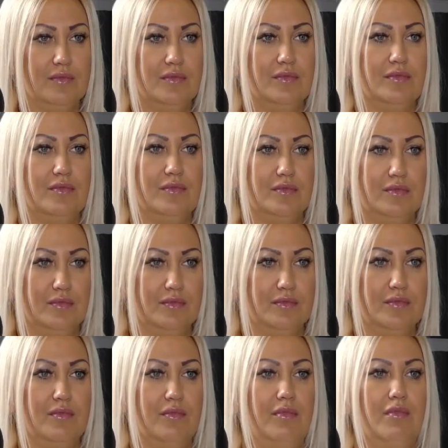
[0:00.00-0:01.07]

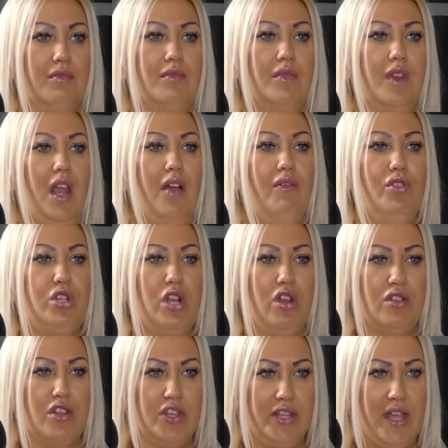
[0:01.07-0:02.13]
przygotuje y,
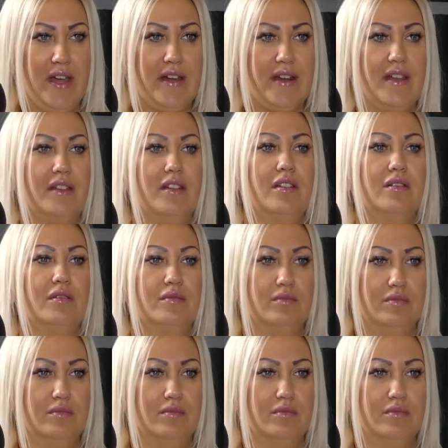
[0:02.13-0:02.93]
stoki, teren. tak, y,